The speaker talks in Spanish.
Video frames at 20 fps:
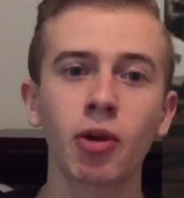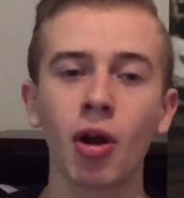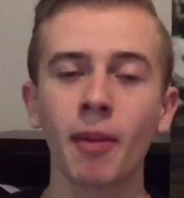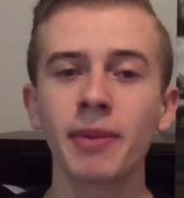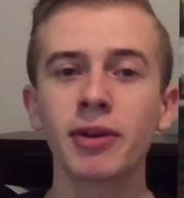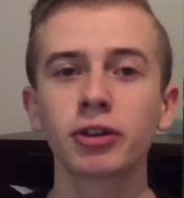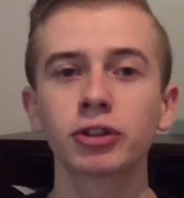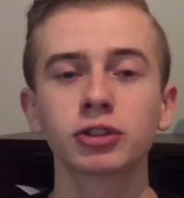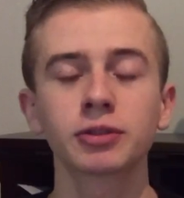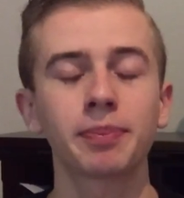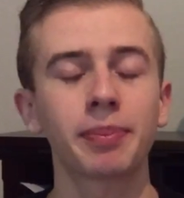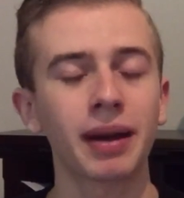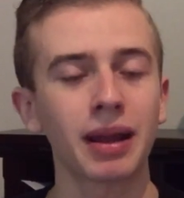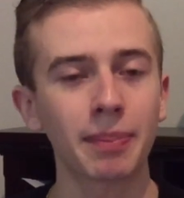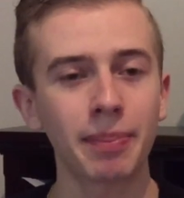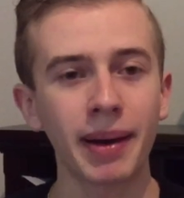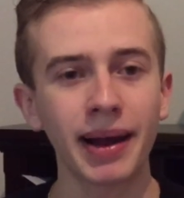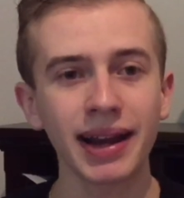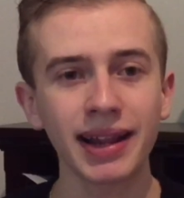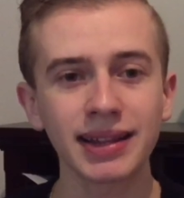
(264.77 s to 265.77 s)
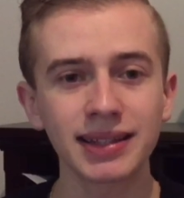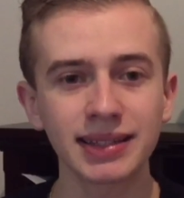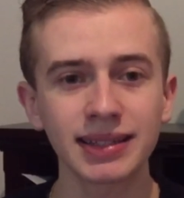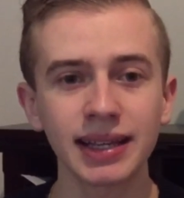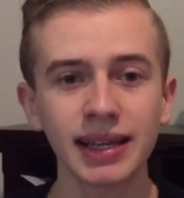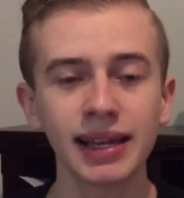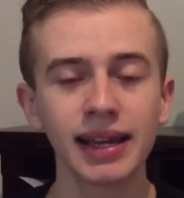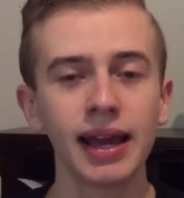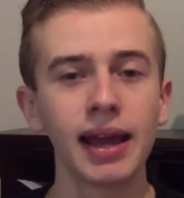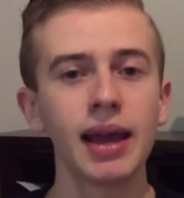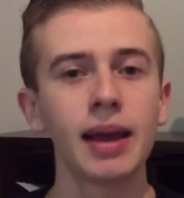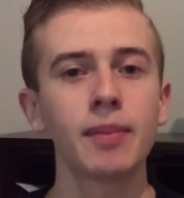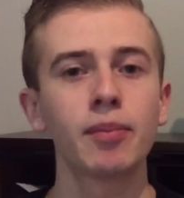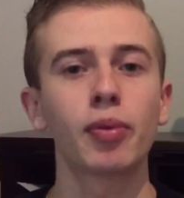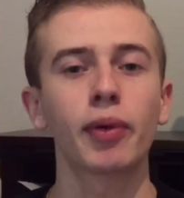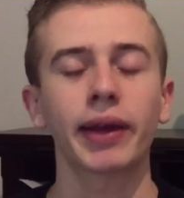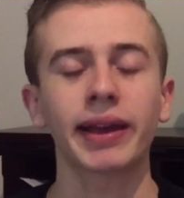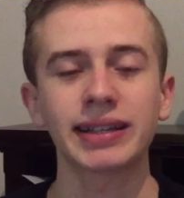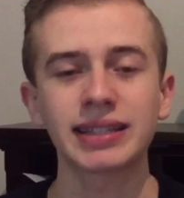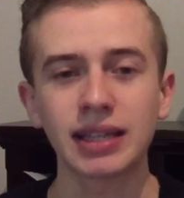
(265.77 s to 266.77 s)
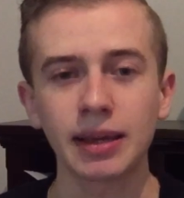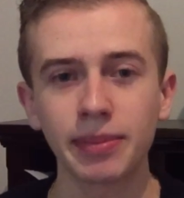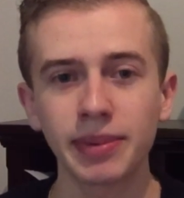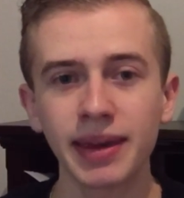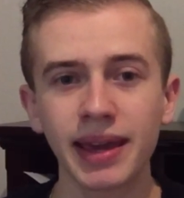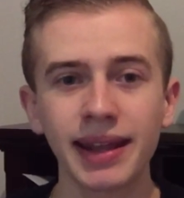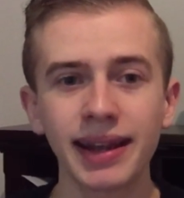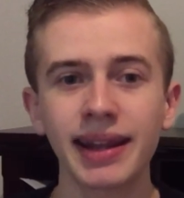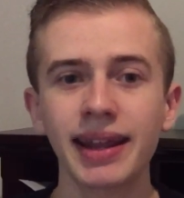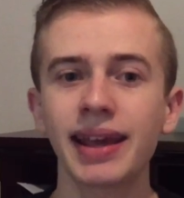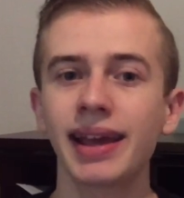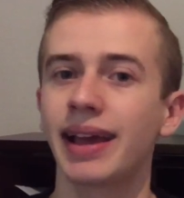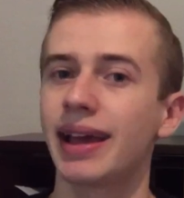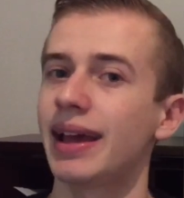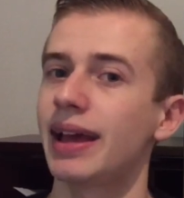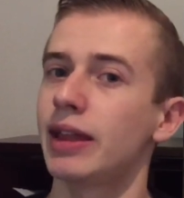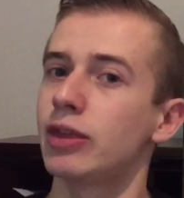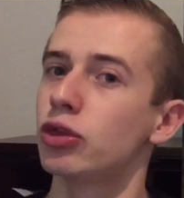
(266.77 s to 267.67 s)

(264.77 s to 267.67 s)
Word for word: Pero amigos, prepárense porque se viene